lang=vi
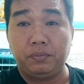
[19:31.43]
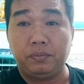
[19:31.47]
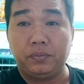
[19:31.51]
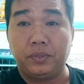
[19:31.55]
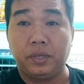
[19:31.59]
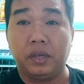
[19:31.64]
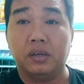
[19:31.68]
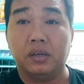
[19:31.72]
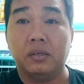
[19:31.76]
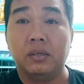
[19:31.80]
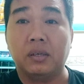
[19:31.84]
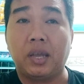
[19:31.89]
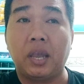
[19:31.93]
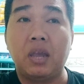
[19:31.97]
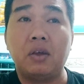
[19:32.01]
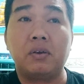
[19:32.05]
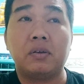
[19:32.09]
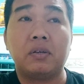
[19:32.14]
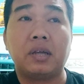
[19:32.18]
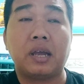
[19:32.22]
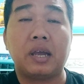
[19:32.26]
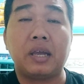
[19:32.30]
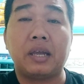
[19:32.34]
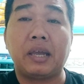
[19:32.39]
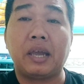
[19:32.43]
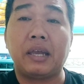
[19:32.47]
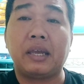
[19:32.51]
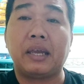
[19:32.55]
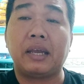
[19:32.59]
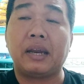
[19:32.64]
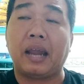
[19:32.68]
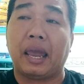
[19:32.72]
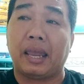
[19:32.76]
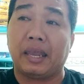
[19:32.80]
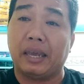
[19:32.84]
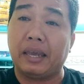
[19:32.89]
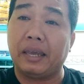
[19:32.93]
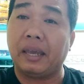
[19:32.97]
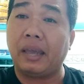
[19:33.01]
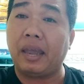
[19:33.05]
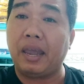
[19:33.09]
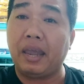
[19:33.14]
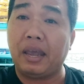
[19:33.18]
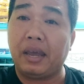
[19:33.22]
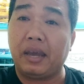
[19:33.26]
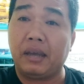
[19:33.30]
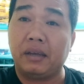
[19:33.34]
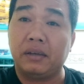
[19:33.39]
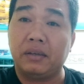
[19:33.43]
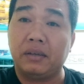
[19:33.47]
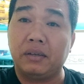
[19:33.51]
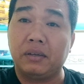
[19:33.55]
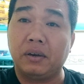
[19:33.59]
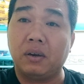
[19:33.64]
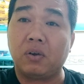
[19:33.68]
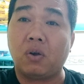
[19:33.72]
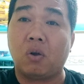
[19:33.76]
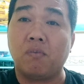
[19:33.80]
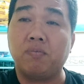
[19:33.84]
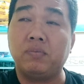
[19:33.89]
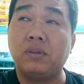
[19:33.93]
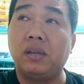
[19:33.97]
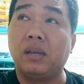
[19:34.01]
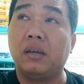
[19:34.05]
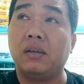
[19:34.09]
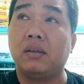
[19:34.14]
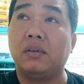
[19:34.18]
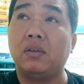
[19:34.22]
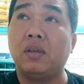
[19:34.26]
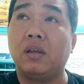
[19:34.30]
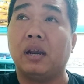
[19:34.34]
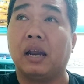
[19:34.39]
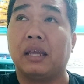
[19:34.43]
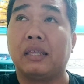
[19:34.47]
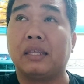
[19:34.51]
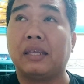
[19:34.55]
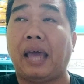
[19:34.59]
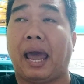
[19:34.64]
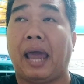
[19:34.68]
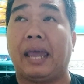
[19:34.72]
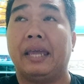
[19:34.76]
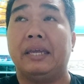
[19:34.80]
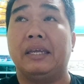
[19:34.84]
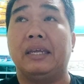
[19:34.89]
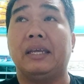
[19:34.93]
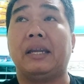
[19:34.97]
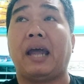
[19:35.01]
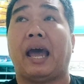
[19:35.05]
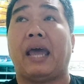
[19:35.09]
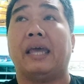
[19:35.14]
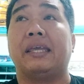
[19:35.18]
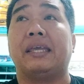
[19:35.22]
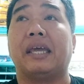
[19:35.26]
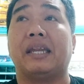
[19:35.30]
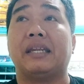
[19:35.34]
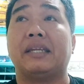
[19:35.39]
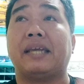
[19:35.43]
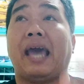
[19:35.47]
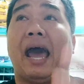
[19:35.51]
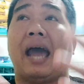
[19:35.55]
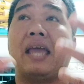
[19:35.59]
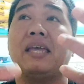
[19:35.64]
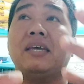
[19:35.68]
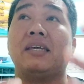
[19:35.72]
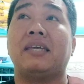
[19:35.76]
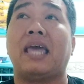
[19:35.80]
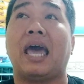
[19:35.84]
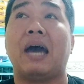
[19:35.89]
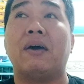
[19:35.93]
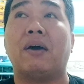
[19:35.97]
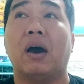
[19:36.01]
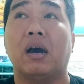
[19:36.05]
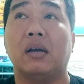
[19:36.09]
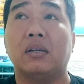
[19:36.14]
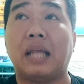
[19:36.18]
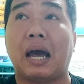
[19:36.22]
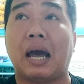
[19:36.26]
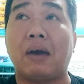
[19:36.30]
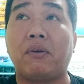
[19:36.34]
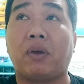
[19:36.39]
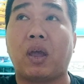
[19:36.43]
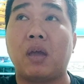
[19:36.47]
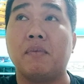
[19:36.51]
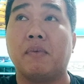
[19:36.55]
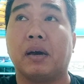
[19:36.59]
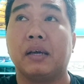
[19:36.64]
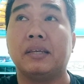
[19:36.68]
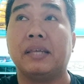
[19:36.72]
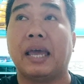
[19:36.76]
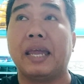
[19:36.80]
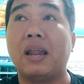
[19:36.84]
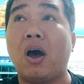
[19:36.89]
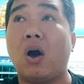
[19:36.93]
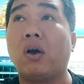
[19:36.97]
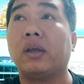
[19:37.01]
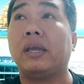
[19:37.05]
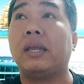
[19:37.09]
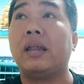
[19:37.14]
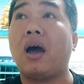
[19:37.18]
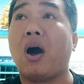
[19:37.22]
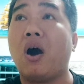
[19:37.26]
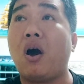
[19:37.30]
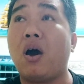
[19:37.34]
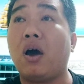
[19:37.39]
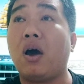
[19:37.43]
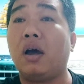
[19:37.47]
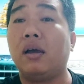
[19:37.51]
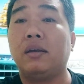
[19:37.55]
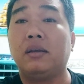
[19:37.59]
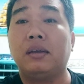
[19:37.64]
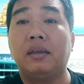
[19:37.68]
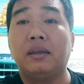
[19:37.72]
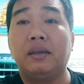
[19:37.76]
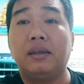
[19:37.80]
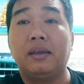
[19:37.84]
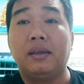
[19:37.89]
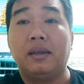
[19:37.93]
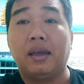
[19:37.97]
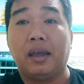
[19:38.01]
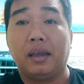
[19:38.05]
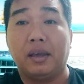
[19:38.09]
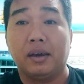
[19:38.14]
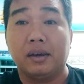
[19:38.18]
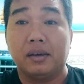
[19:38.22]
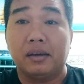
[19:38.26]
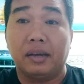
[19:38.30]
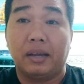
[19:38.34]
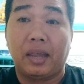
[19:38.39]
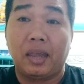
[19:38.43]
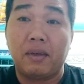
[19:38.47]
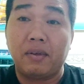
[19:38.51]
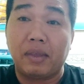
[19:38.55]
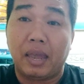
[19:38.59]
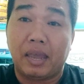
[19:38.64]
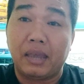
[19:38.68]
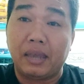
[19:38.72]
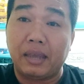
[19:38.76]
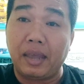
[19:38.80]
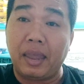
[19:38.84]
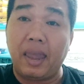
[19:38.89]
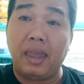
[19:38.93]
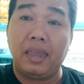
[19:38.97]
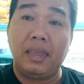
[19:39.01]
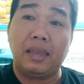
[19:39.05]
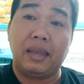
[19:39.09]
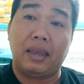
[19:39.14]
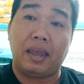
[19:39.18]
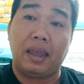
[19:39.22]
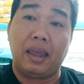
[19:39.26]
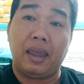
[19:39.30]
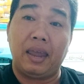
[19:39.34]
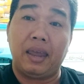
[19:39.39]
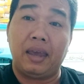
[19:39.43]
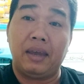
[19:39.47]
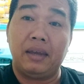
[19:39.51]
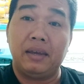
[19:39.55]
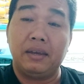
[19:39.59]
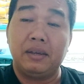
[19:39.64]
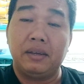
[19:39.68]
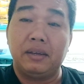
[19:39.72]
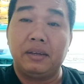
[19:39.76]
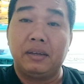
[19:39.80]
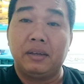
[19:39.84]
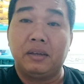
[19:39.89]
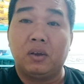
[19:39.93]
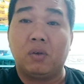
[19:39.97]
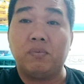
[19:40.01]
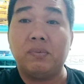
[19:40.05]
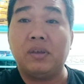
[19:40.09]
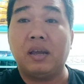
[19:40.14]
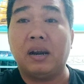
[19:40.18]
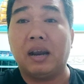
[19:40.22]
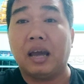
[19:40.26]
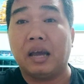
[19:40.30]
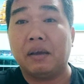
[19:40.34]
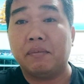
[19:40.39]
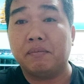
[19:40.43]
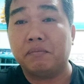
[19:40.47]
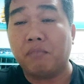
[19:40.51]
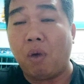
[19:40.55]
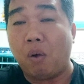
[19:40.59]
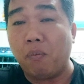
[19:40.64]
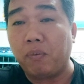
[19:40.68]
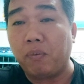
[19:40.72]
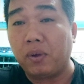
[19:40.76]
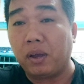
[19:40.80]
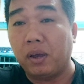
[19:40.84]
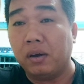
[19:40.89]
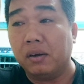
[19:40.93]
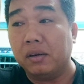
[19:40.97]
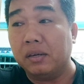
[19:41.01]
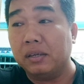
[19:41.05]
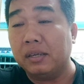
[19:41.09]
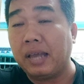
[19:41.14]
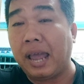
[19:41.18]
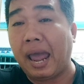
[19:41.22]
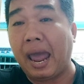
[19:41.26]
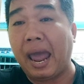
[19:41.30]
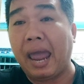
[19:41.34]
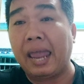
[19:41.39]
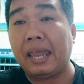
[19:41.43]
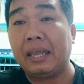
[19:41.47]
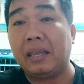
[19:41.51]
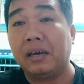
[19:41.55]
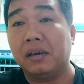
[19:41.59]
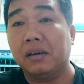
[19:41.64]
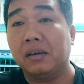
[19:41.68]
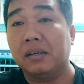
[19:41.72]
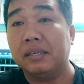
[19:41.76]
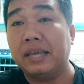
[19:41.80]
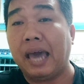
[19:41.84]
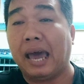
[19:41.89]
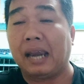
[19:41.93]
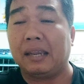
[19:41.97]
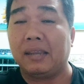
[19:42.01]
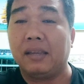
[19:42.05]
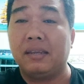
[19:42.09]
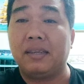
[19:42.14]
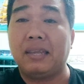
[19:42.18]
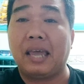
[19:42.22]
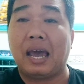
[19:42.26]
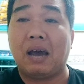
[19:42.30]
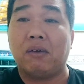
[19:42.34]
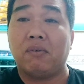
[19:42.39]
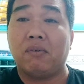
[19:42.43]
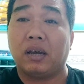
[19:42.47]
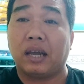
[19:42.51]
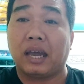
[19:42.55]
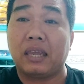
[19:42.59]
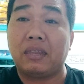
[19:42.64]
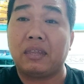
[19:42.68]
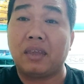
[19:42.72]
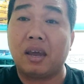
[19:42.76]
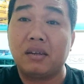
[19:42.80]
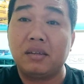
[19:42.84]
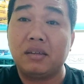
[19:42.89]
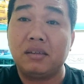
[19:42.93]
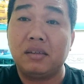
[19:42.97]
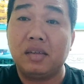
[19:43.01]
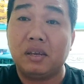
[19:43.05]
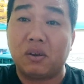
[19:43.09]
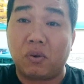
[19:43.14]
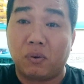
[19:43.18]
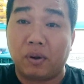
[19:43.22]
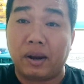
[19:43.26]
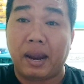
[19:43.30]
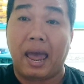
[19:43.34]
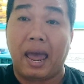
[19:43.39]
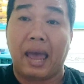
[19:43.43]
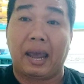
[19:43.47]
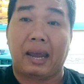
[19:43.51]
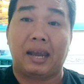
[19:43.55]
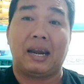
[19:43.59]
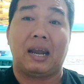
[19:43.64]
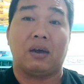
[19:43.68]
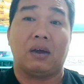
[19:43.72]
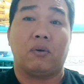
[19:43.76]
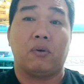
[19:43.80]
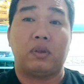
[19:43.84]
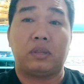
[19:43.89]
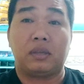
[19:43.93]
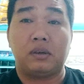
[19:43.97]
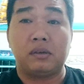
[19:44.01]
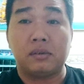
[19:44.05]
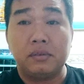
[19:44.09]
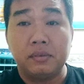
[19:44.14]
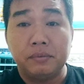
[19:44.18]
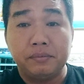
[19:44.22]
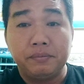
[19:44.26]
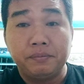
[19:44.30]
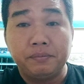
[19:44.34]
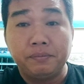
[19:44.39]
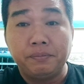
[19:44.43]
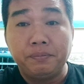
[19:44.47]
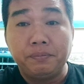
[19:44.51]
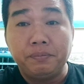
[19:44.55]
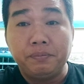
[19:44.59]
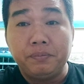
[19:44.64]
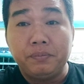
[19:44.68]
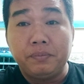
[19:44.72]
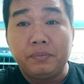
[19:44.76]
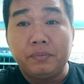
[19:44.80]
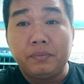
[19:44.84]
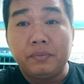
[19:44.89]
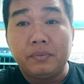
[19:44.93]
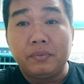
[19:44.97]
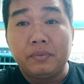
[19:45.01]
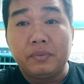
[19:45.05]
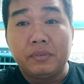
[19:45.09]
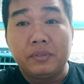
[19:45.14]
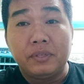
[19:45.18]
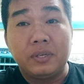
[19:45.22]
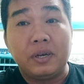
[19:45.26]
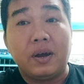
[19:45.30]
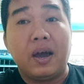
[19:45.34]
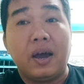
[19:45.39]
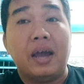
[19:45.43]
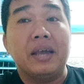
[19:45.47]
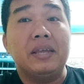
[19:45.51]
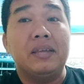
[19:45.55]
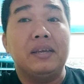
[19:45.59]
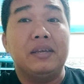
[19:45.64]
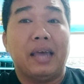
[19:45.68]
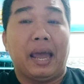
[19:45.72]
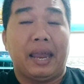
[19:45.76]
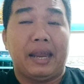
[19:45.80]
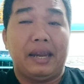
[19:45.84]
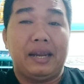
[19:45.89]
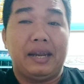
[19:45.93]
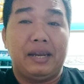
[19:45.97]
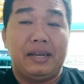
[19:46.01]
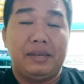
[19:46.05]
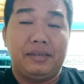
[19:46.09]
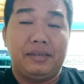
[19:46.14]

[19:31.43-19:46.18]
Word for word: người kêu cái cái cái này cái kia nó cũng như như là thầy với thầy tranh cãi với nhau ừ tao kêu bằng cái dãy đó vậy đó người này kêu dãy kia với kia cũng như là một người hai người dành với nhau là cái trứng với con gà cái là con trước nó ơi như vậy à